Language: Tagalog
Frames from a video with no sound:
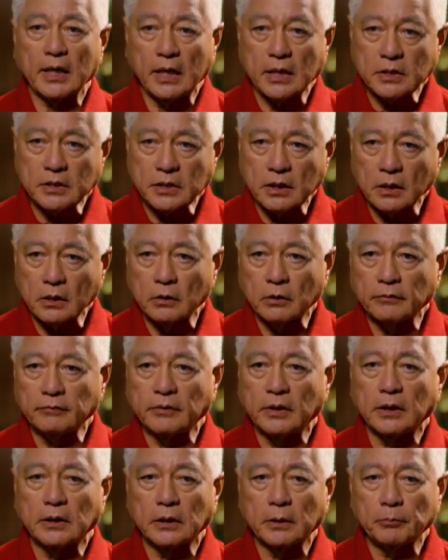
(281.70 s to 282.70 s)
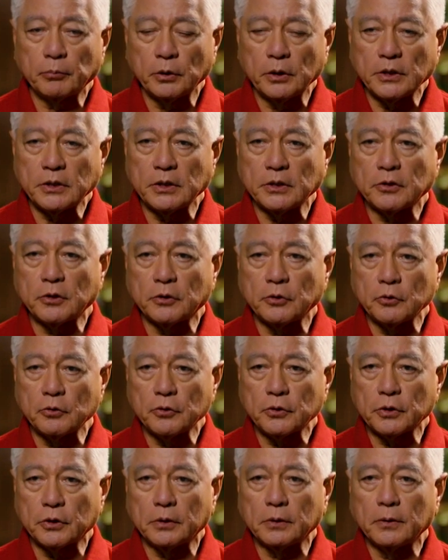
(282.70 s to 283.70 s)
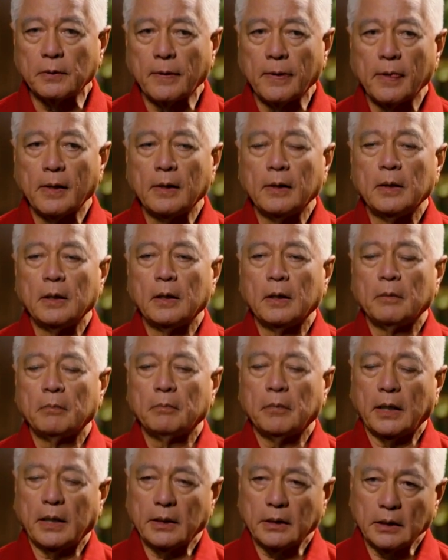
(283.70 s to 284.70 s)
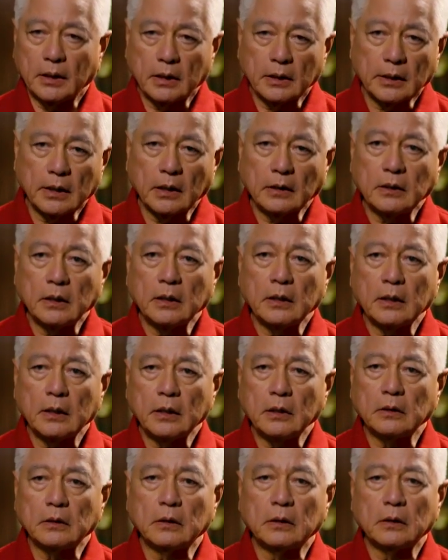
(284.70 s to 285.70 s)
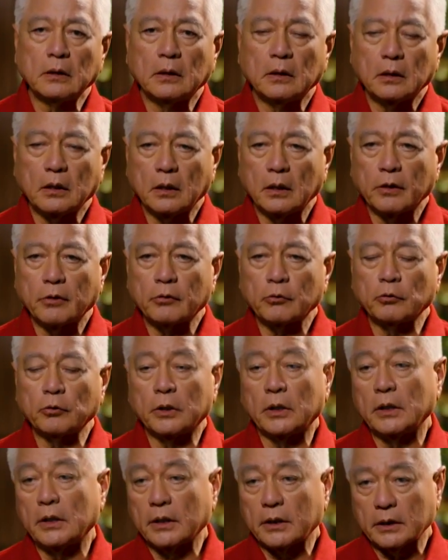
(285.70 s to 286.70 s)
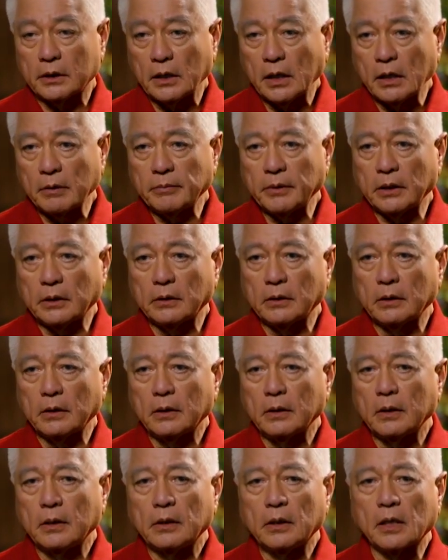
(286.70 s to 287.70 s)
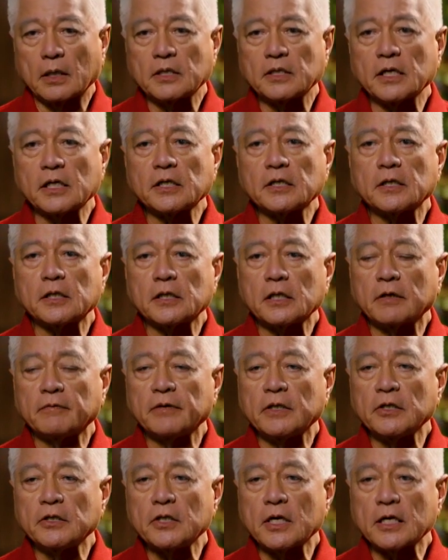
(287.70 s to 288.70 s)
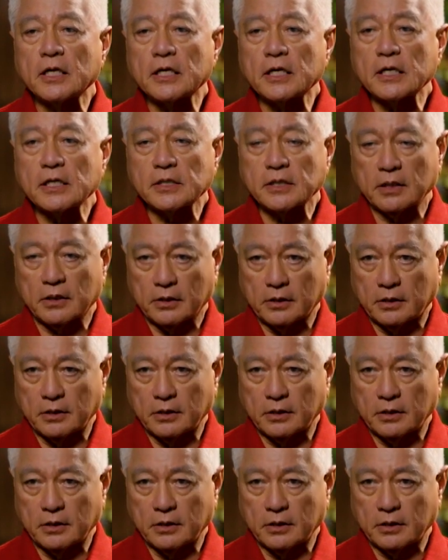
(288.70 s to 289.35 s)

cleansing of uh, the police institution by uh, getting rid Uh, through early retirement ng 67 generals and